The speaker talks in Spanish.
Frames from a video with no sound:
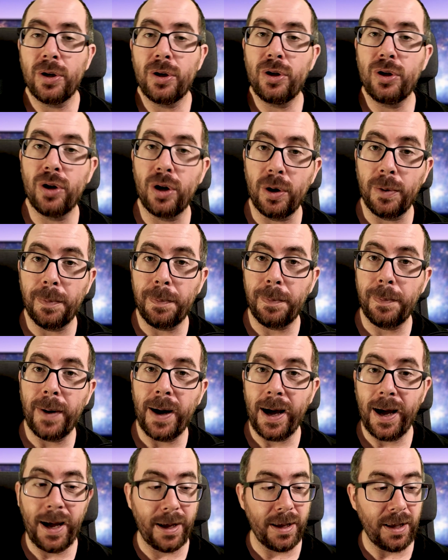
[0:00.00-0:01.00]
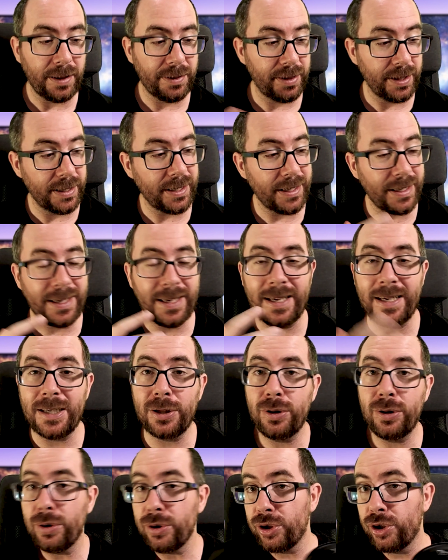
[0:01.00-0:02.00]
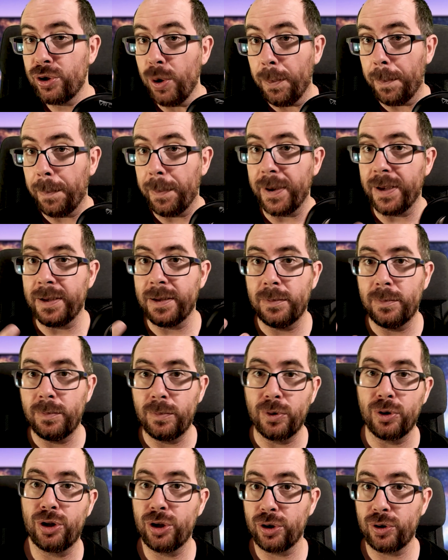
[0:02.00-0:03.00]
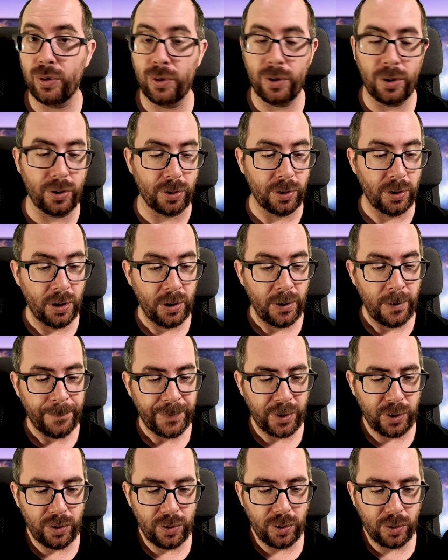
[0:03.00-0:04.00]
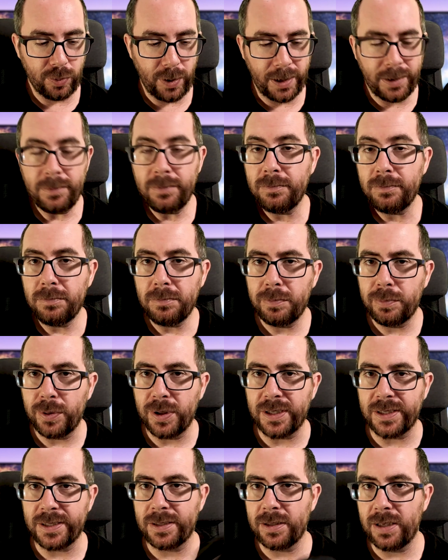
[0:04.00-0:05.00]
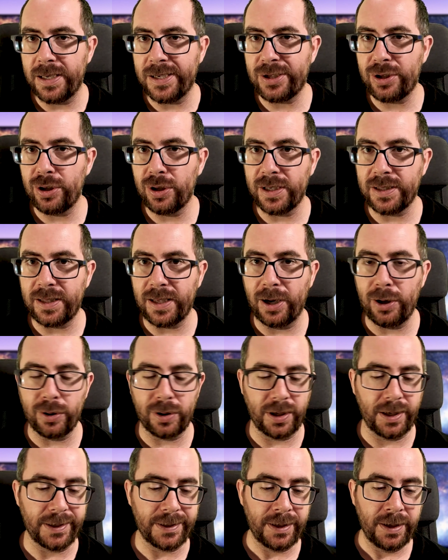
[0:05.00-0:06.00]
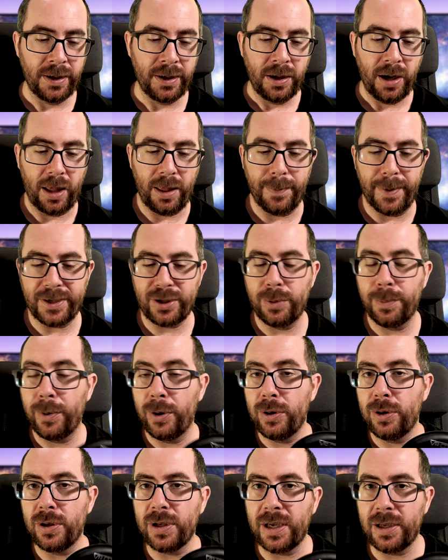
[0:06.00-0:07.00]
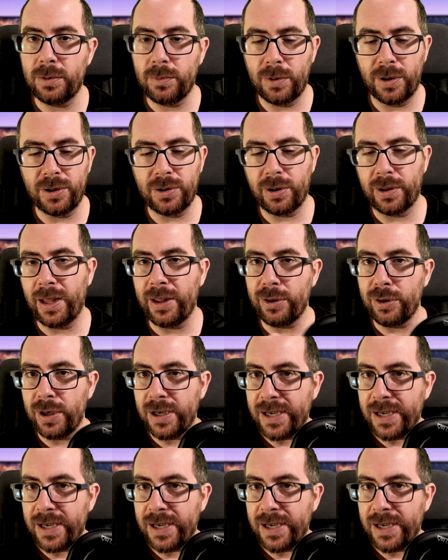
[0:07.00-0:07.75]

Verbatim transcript: no va a hacer que esto chupe mucho sudor. Con lo cual, pues eso que te ahorras. Además supongo que en un momento dado